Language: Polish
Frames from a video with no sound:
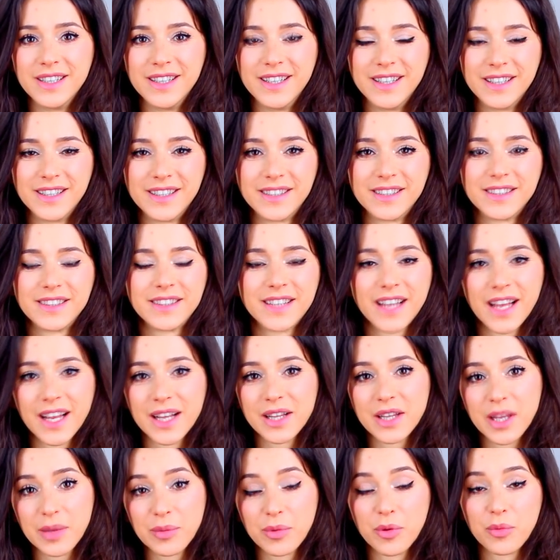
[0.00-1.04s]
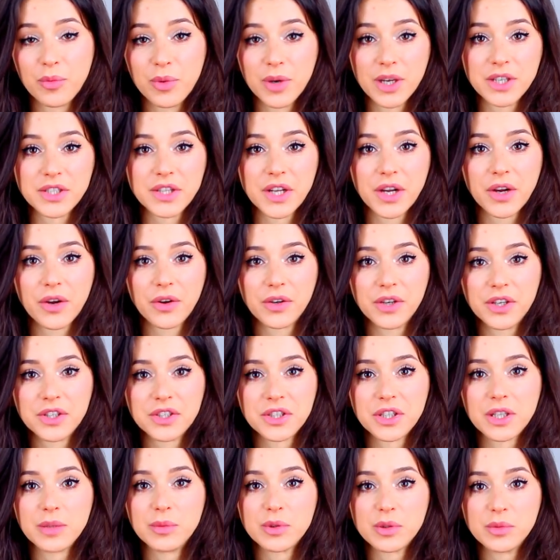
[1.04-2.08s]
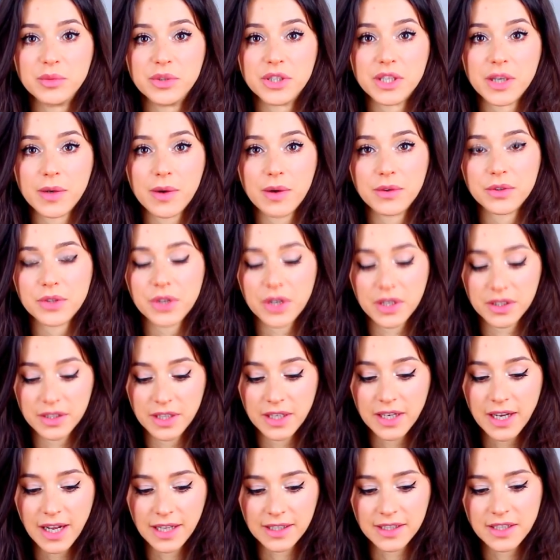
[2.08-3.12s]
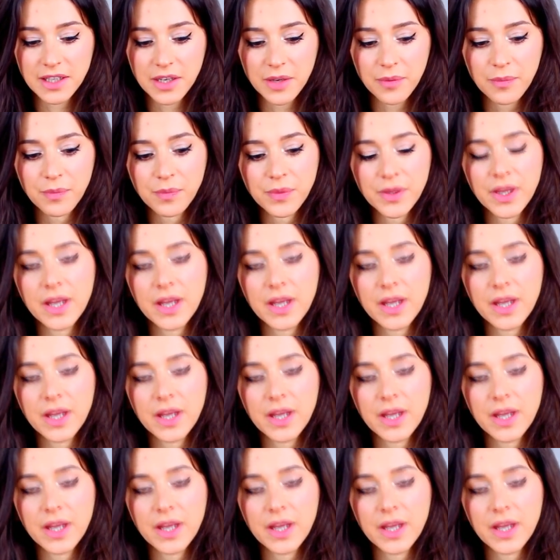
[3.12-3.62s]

e, nie, nie byłby aż tak konieczny, gdybyśmy działały trochę delikatniej.